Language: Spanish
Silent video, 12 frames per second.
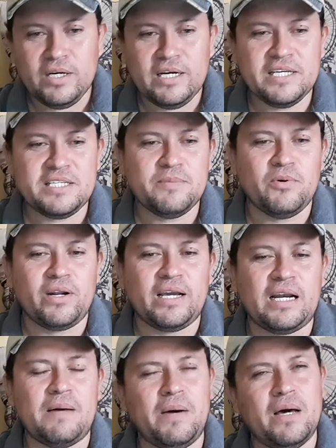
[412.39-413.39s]
les hemos
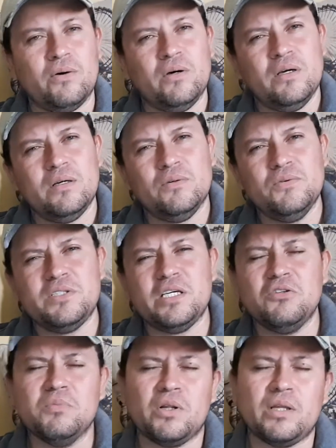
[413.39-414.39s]
reclamado un
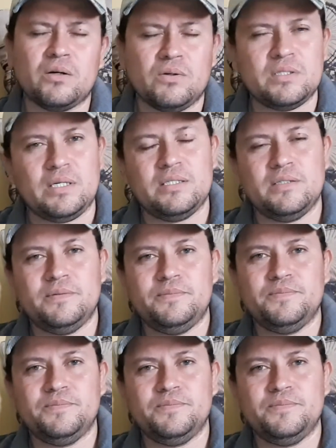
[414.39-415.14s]
sinnúmero de cosas.